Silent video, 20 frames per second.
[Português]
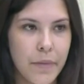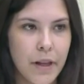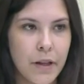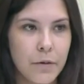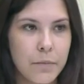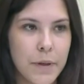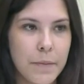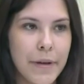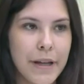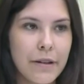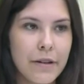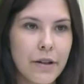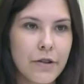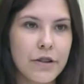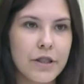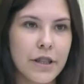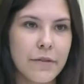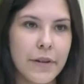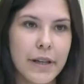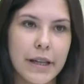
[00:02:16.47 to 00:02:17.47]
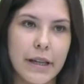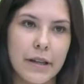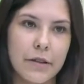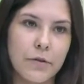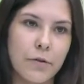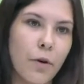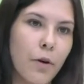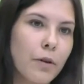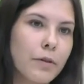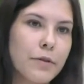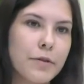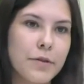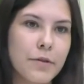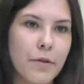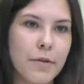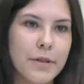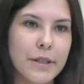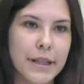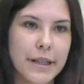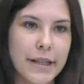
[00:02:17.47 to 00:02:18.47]
o primeiro que eu tive que todos
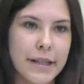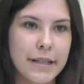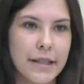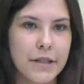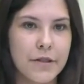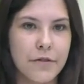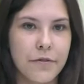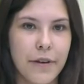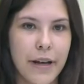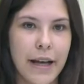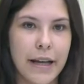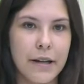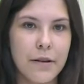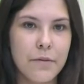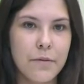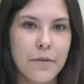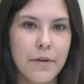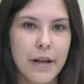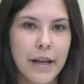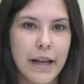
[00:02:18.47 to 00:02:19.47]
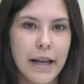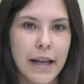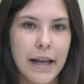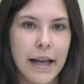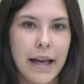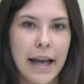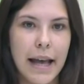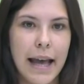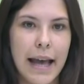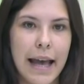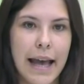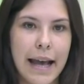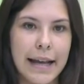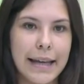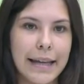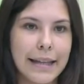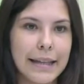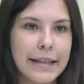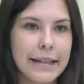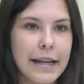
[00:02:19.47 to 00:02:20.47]
com certeza tiveram é,
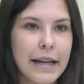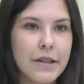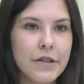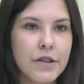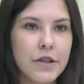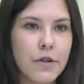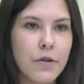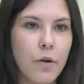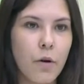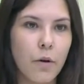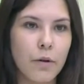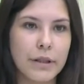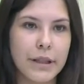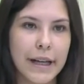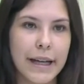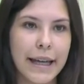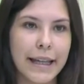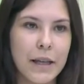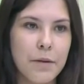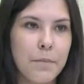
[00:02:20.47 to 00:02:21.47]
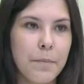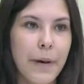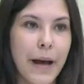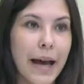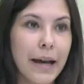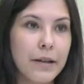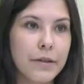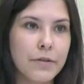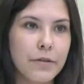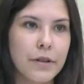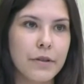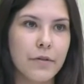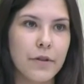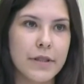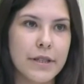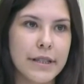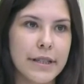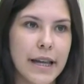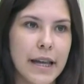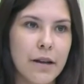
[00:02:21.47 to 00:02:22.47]
aquele grande encontro, aquele impacto que
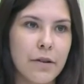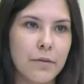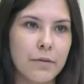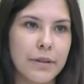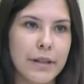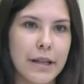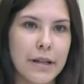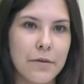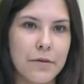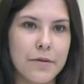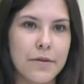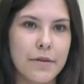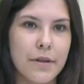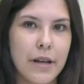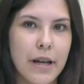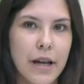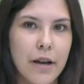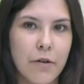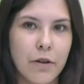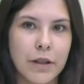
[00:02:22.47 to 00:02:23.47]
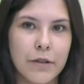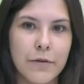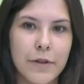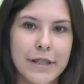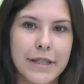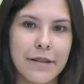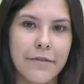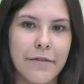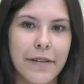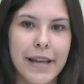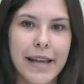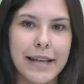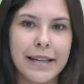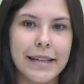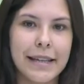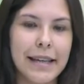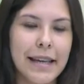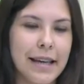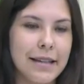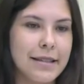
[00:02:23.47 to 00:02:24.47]
você tem com Deus. Quando você vem
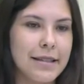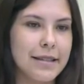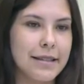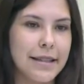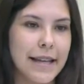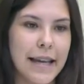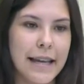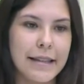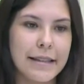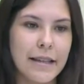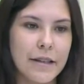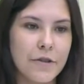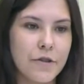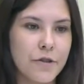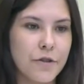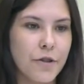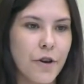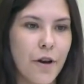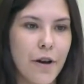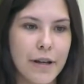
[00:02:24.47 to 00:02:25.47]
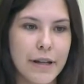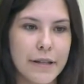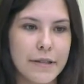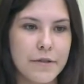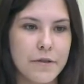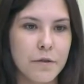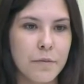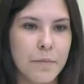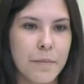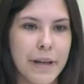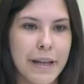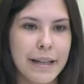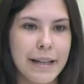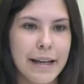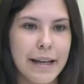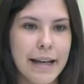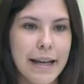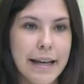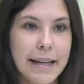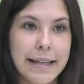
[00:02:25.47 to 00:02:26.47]
aqui, aceita, chora, se
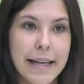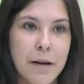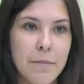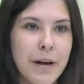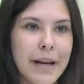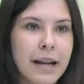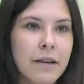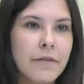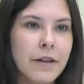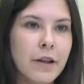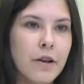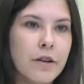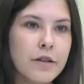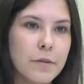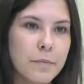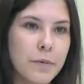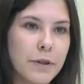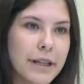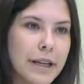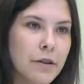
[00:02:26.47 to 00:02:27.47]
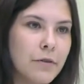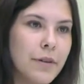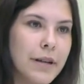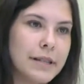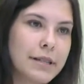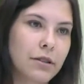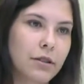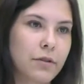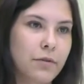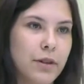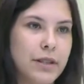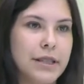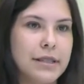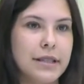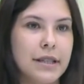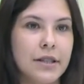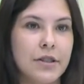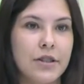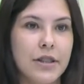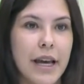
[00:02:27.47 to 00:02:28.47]
humilha. E é maravilhoso, porque um vazio que você
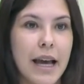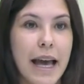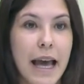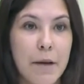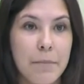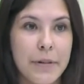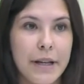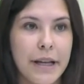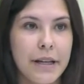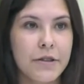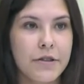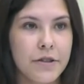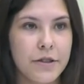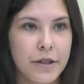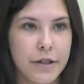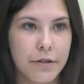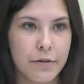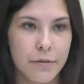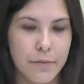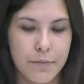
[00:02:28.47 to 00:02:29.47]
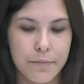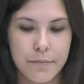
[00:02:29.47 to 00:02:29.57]
sentia é preenchido.